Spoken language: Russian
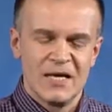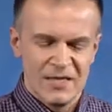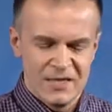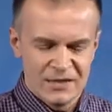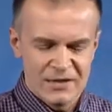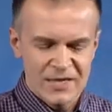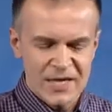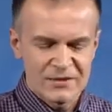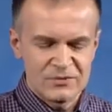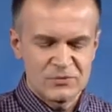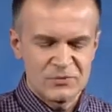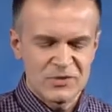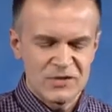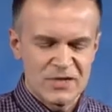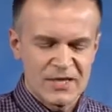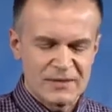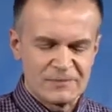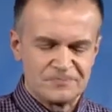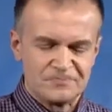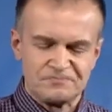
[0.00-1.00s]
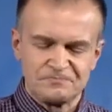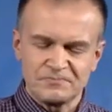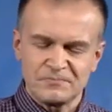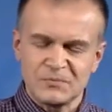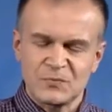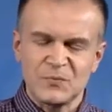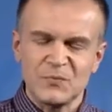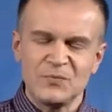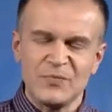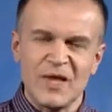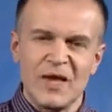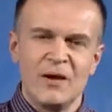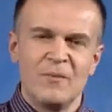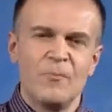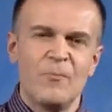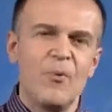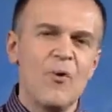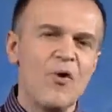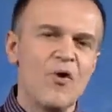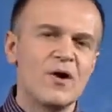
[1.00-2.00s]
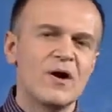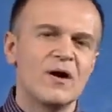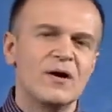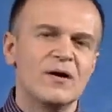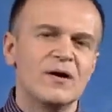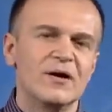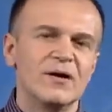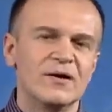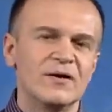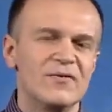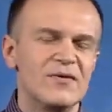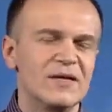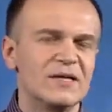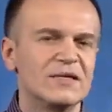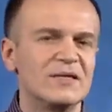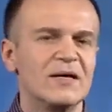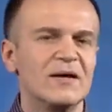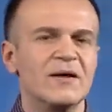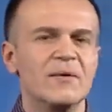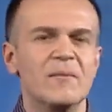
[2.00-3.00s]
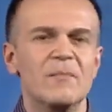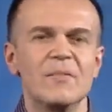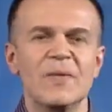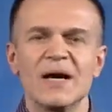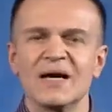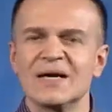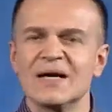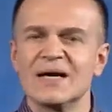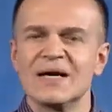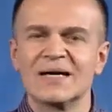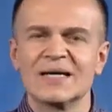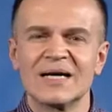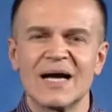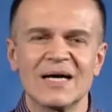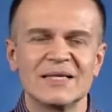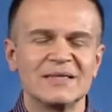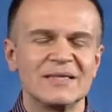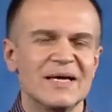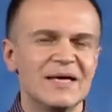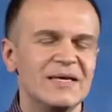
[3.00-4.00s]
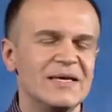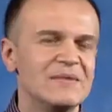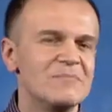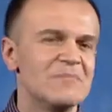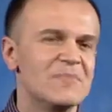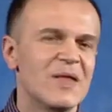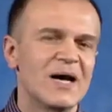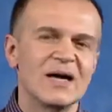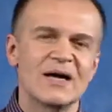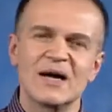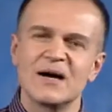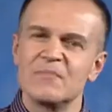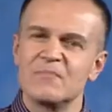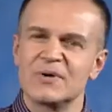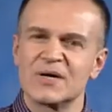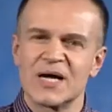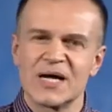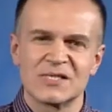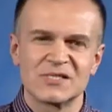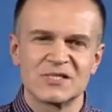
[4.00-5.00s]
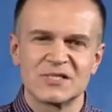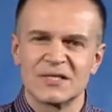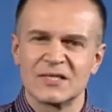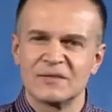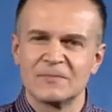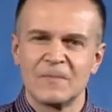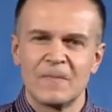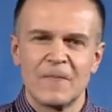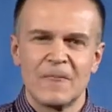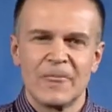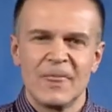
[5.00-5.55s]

Итак, друзья, Бог говорит многократно и многообразно.